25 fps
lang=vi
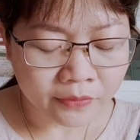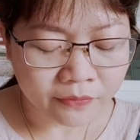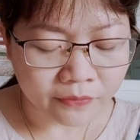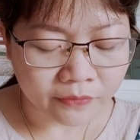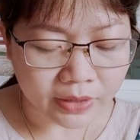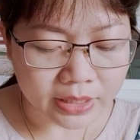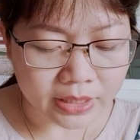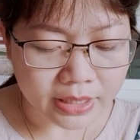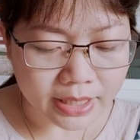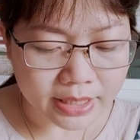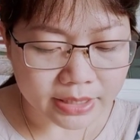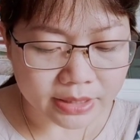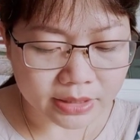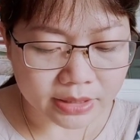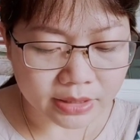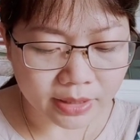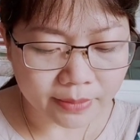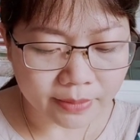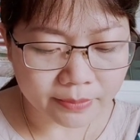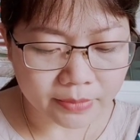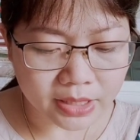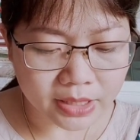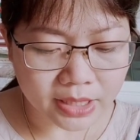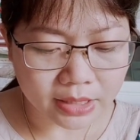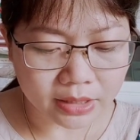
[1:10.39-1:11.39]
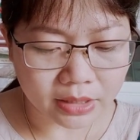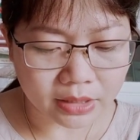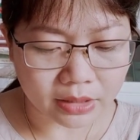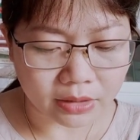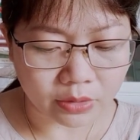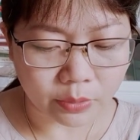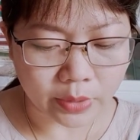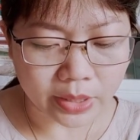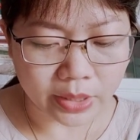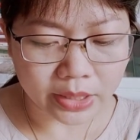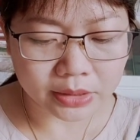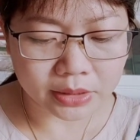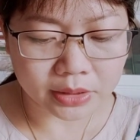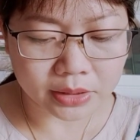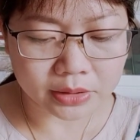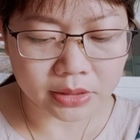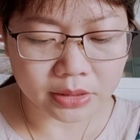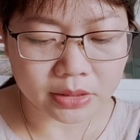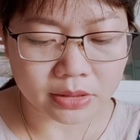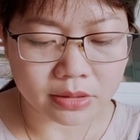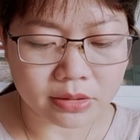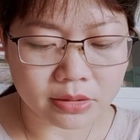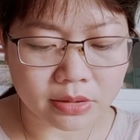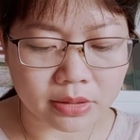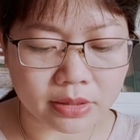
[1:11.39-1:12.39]
phải dậy sớm ra đình quét
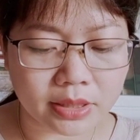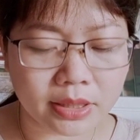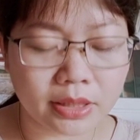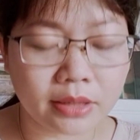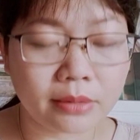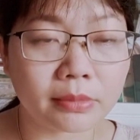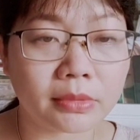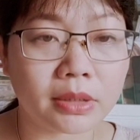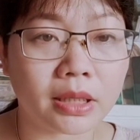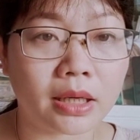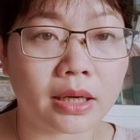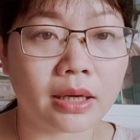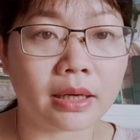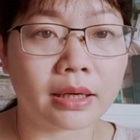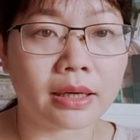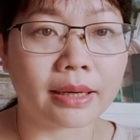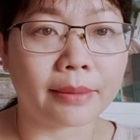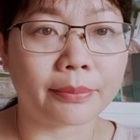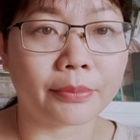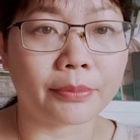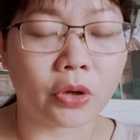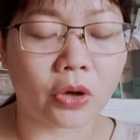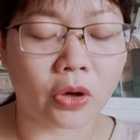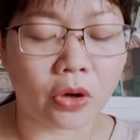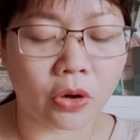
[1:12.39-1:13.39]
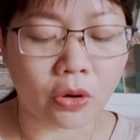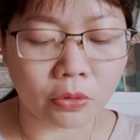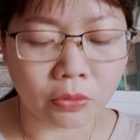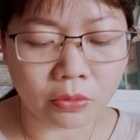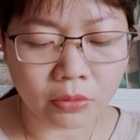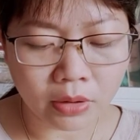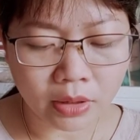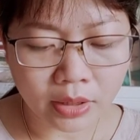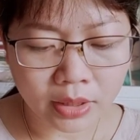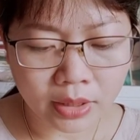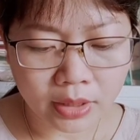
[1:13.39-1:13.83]
tước rồi giết lợn làm cổ